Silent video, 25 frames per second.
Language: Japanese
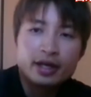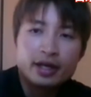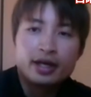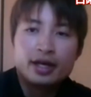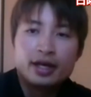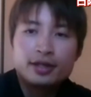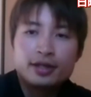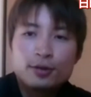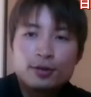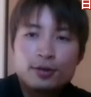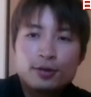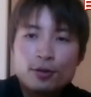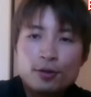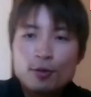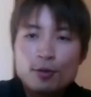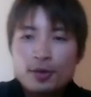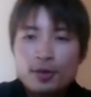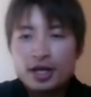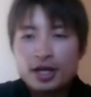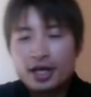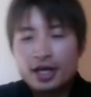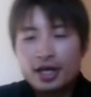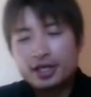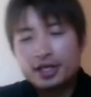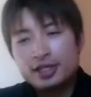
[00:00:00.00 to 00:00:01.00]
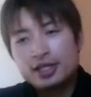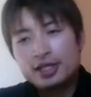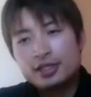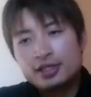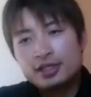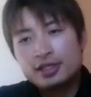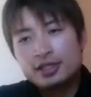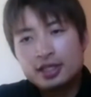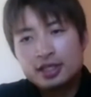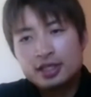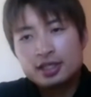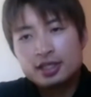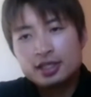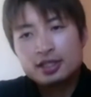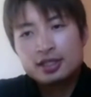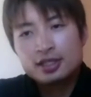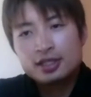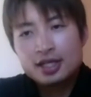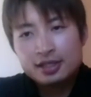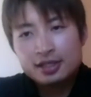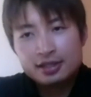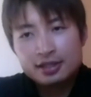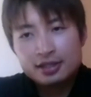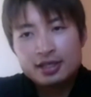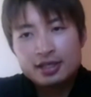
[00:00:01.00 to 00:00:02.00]
えっと、まあ、来年に
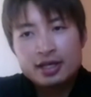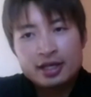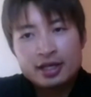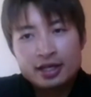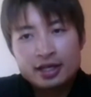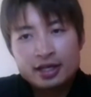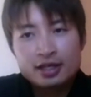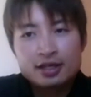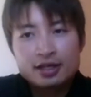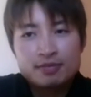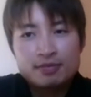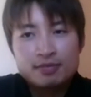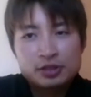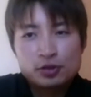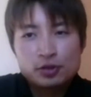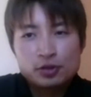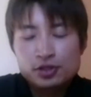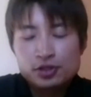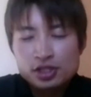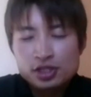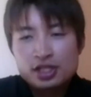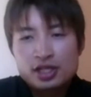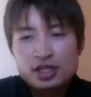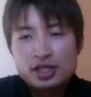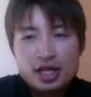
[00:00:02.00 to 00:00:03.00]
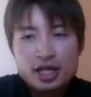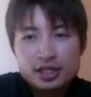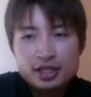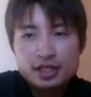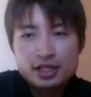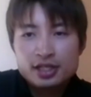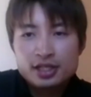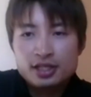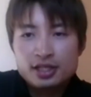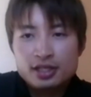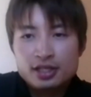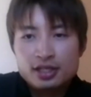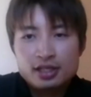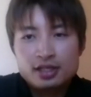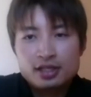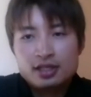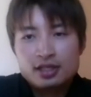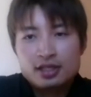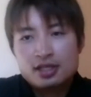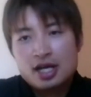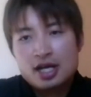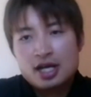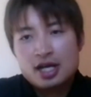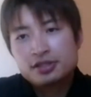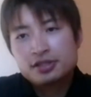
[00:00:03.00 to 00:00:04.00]
なって、まあ、正直来年
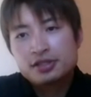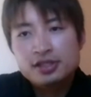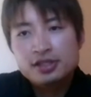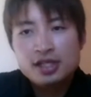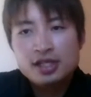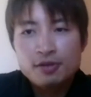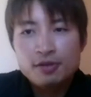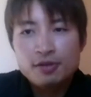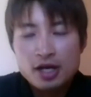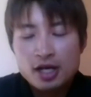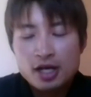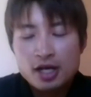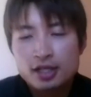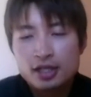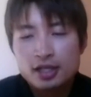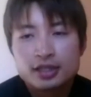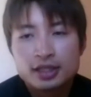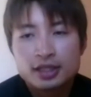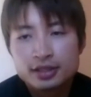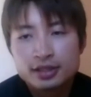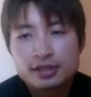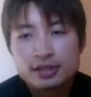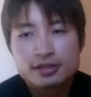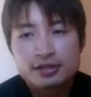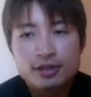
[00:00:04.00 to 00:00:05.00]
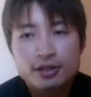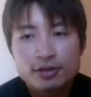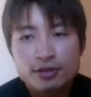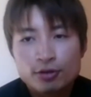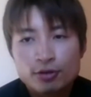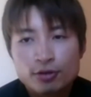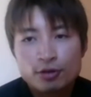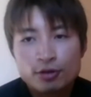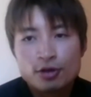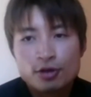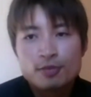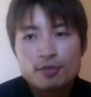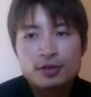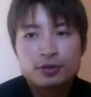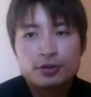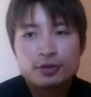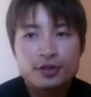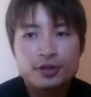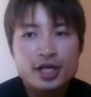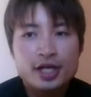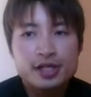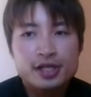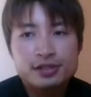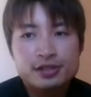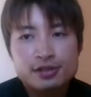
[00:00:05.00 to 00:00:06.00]
確実か分かんないんですけど、まあ、と
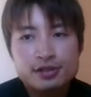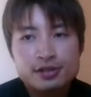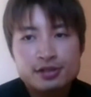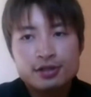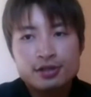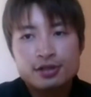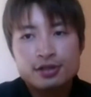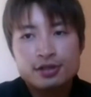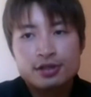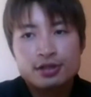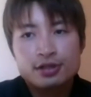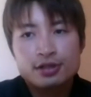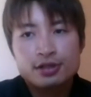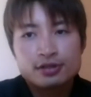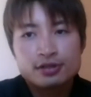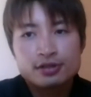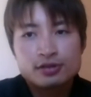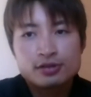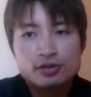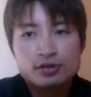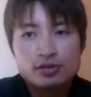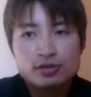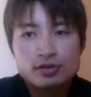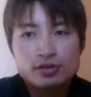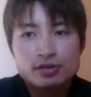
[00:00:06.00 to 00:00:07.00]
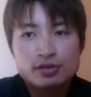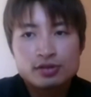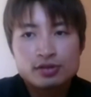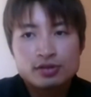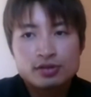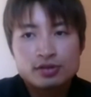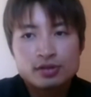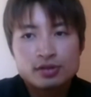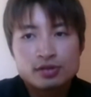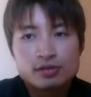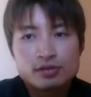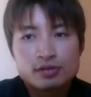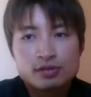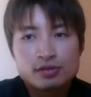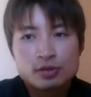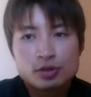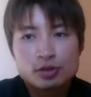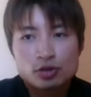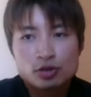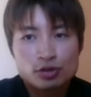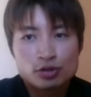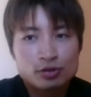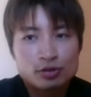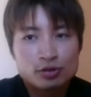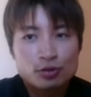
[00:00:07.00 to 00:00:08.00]
りあえず、まあ、
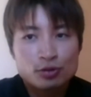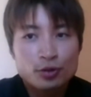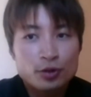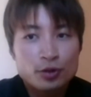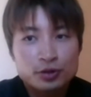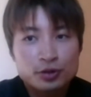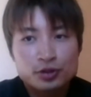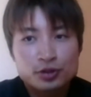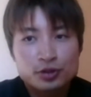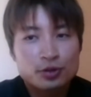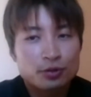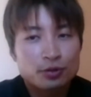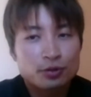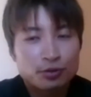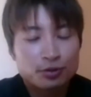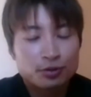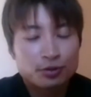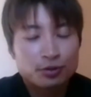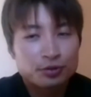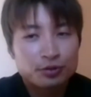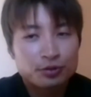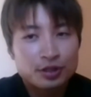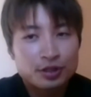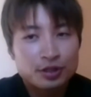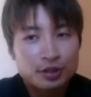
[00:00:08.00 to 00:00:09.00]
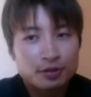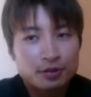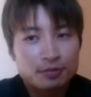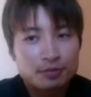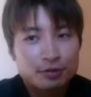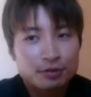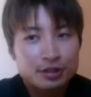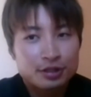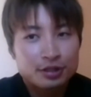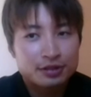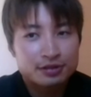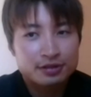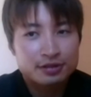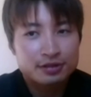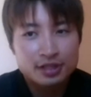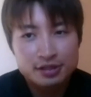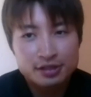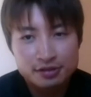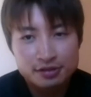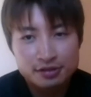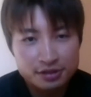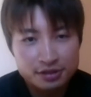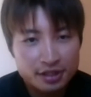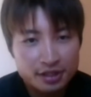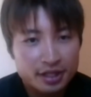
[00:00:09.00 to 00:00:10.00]
努力しようというのは僕は
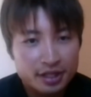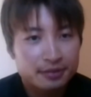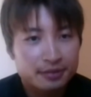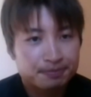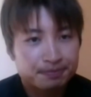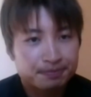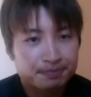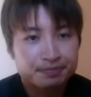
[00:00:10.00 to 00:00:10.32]
スタンスで、